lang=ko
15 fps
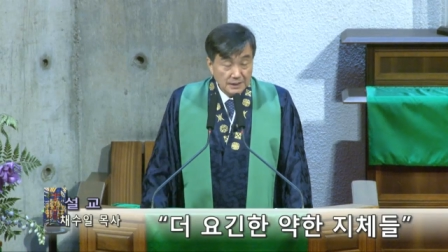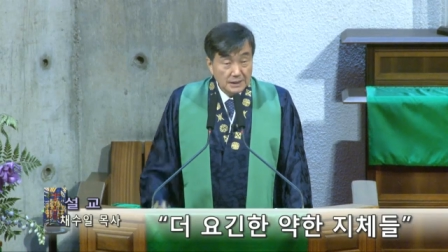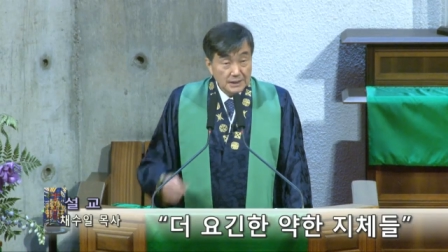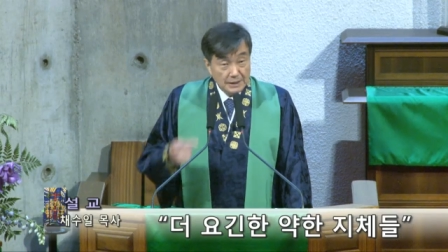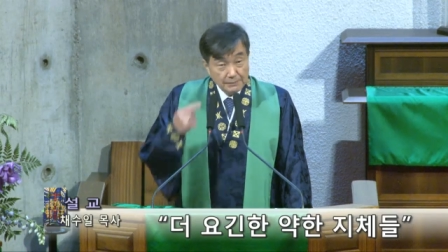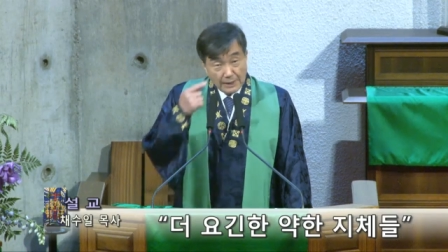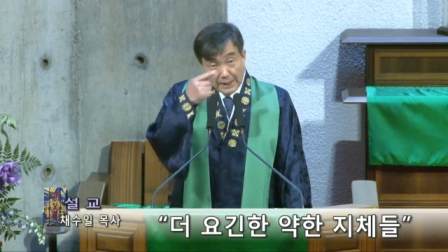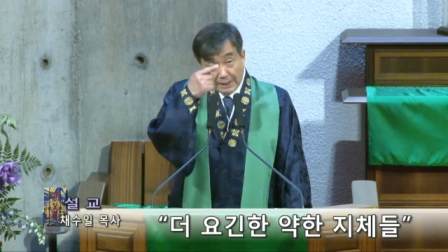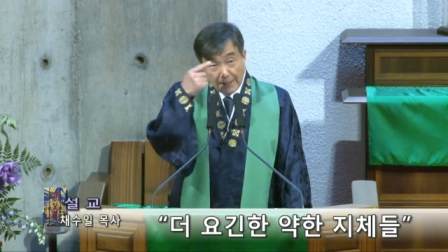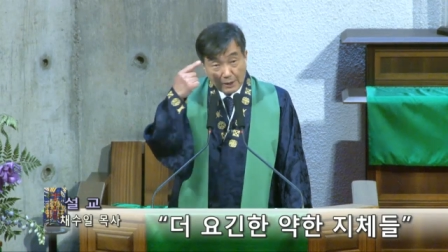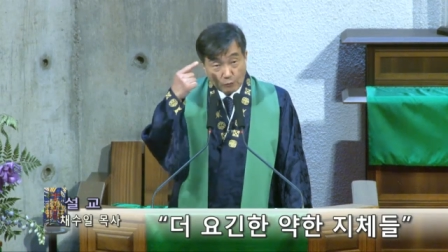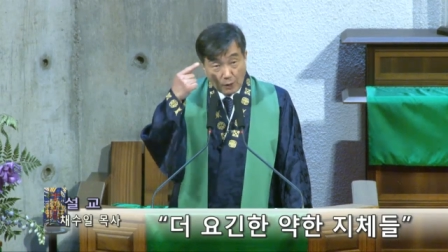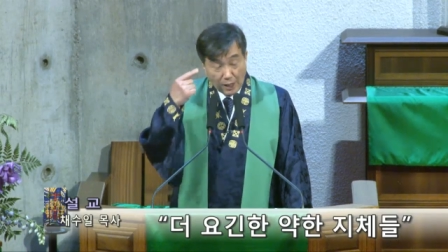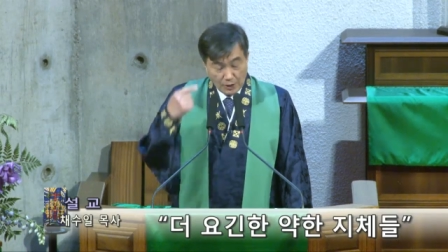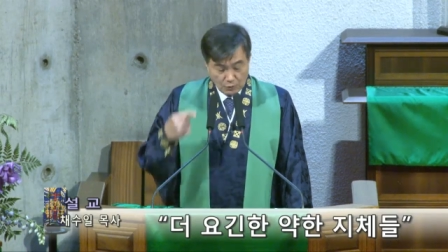이마에
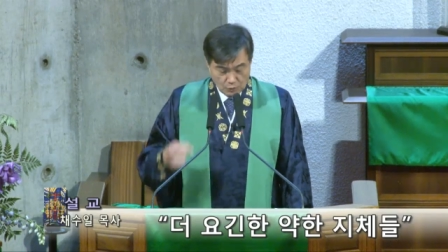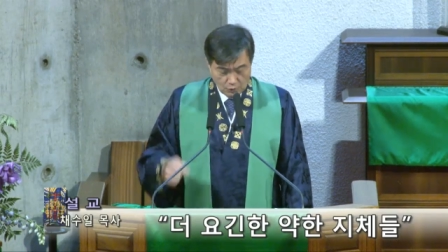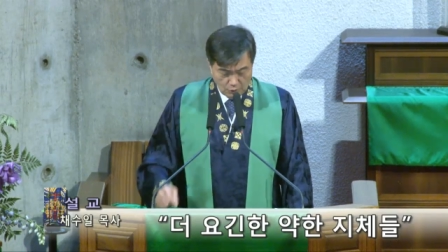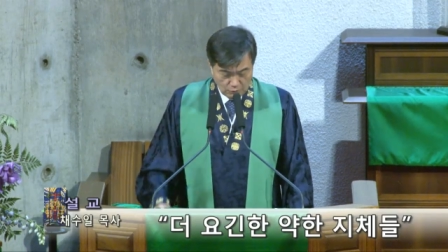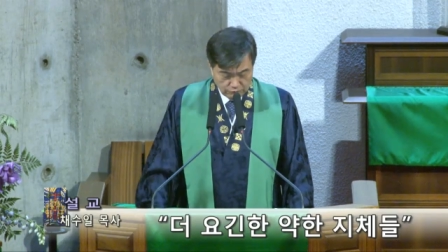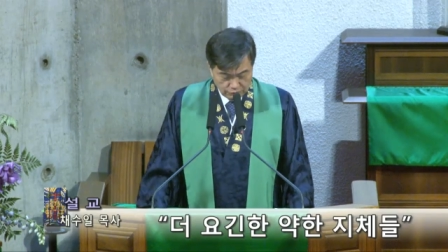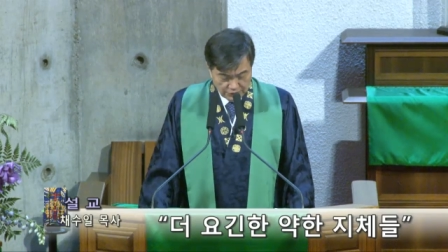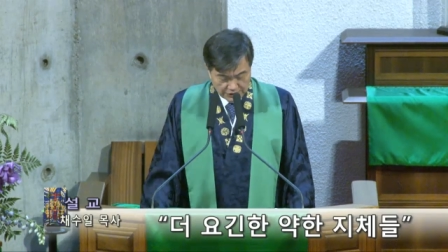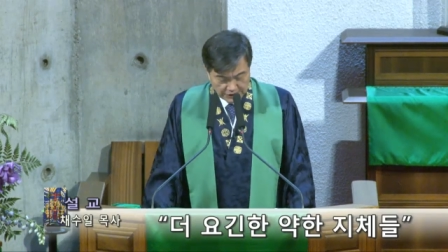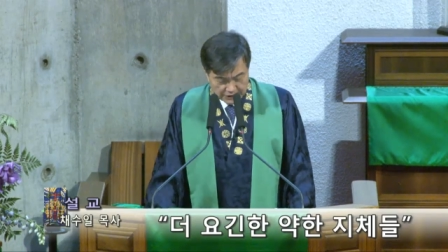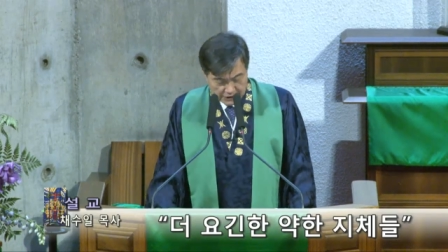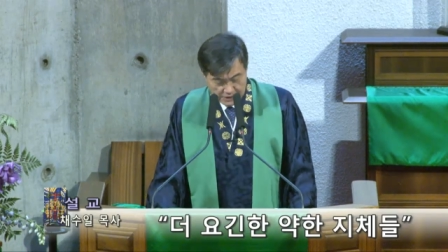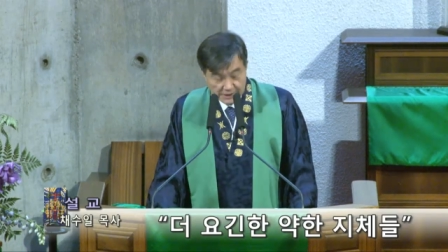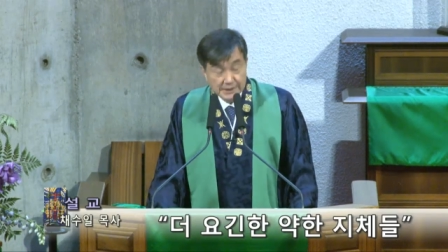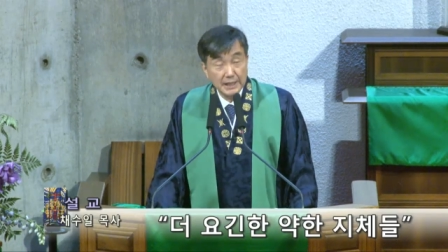광고
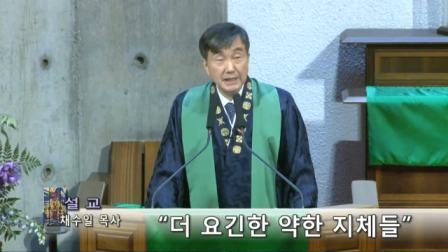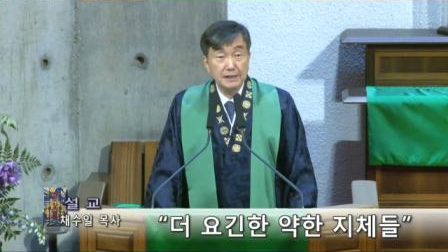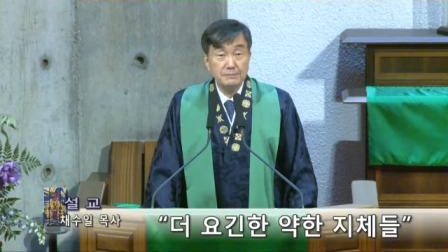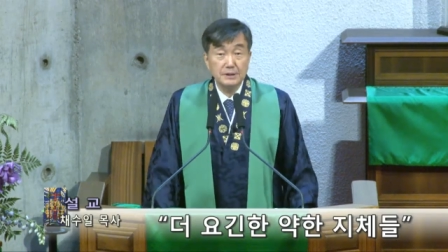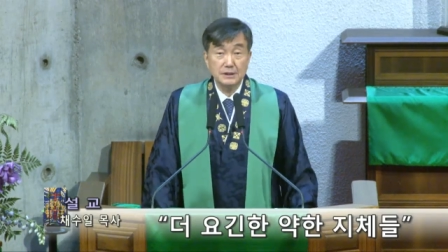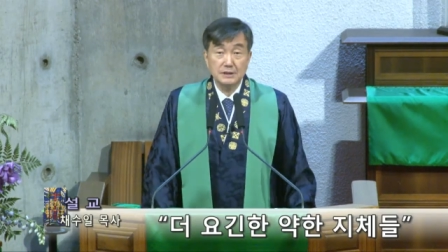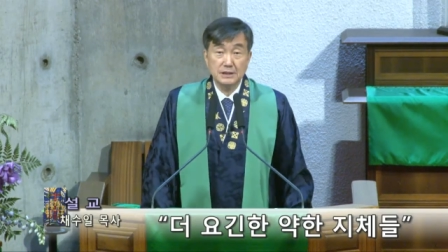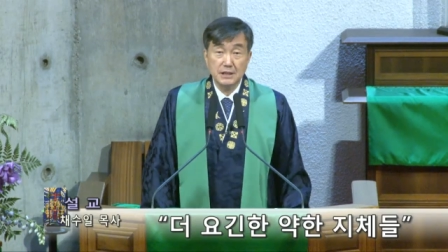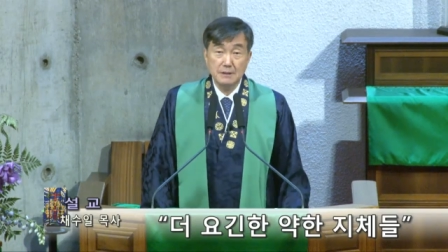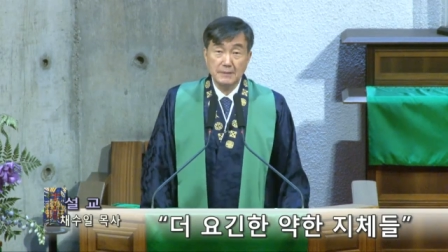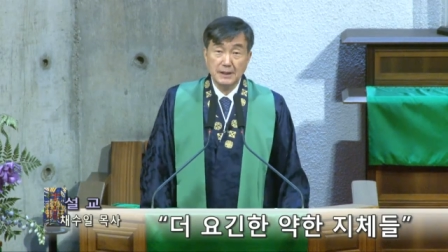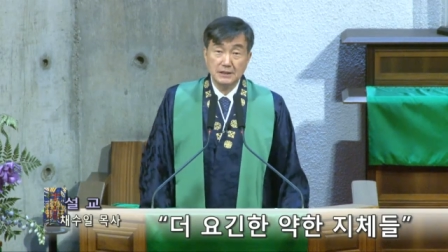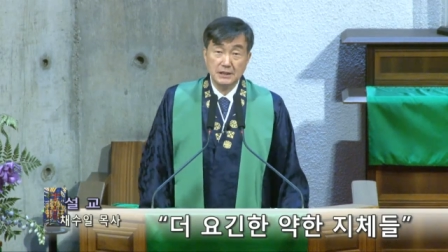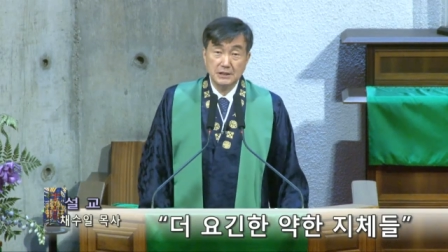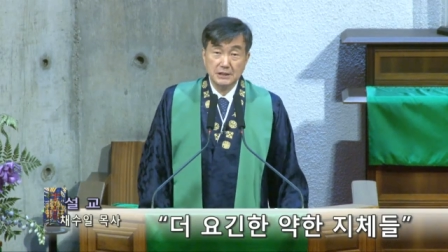문신을 새기면
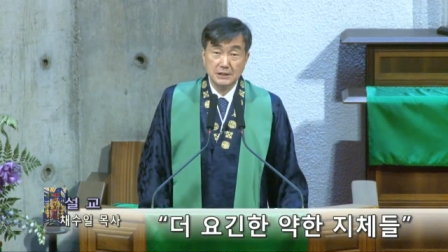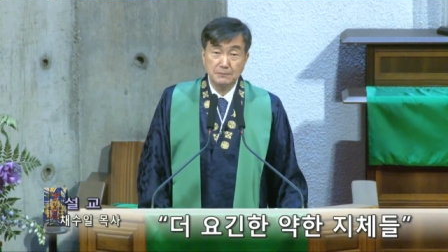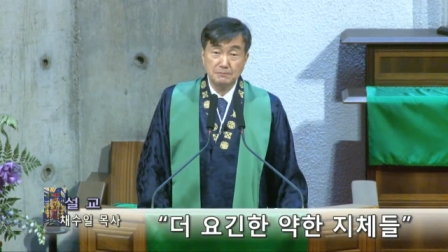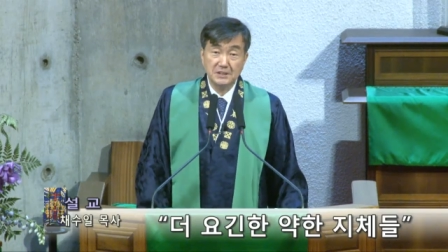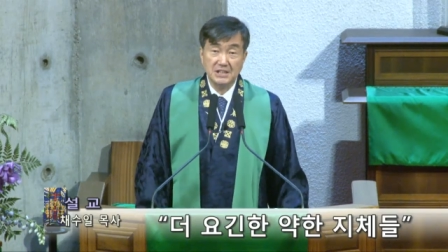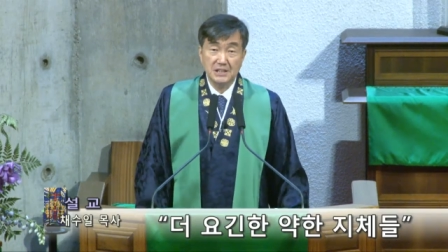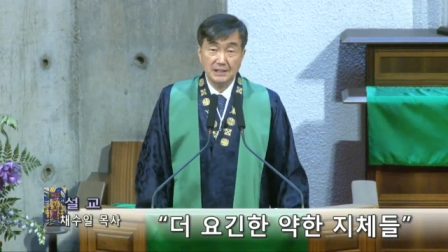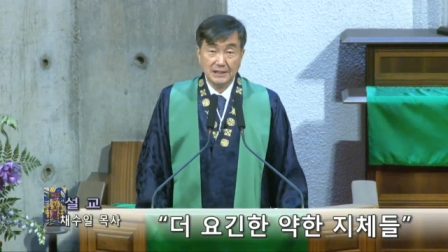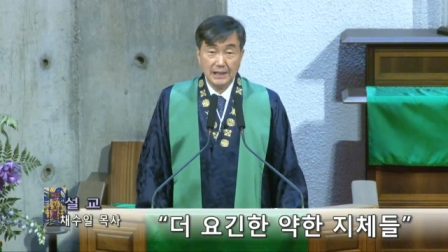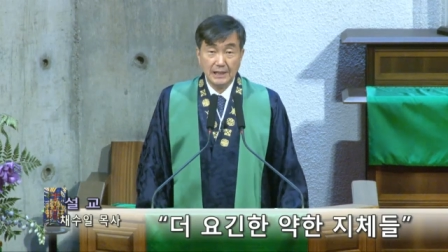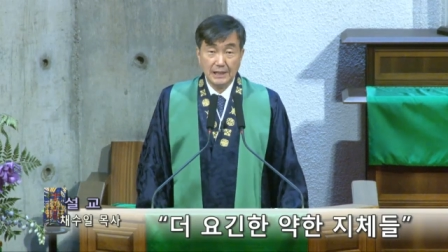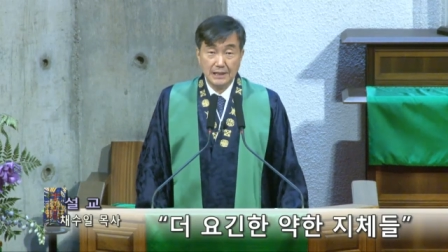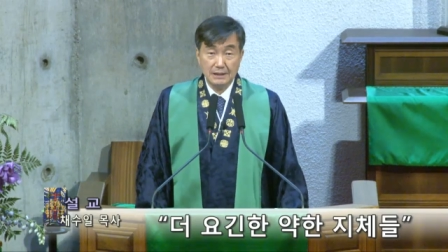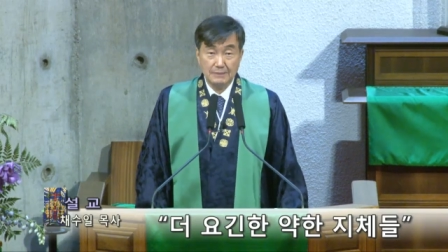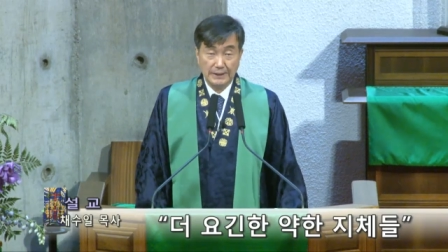
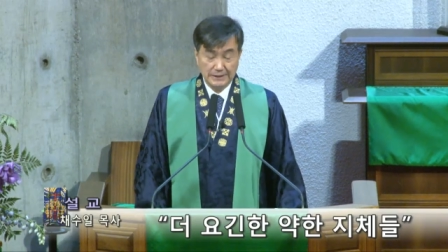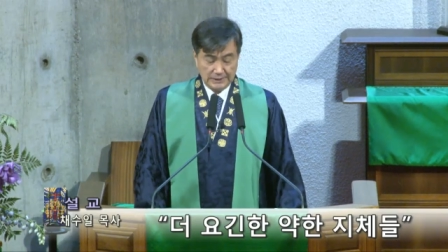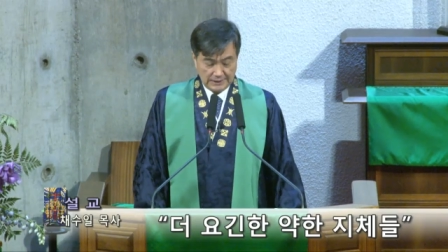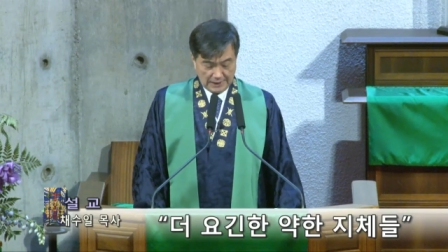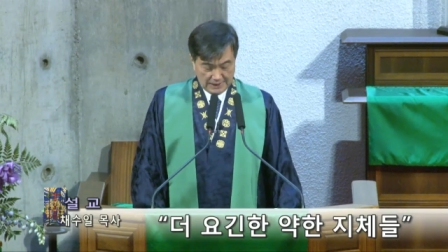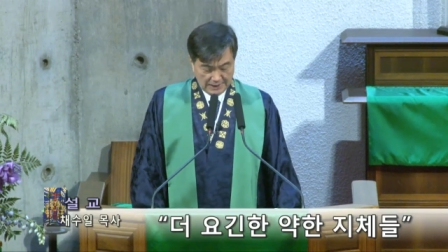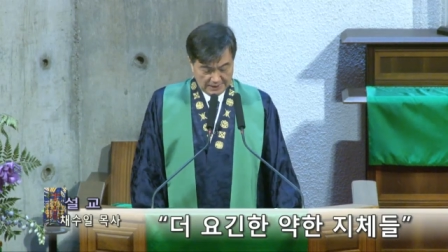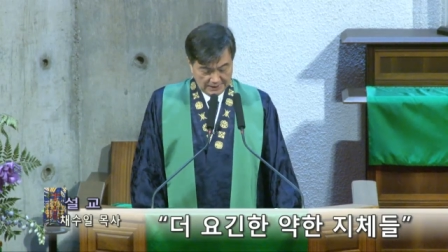777달러를 받는다.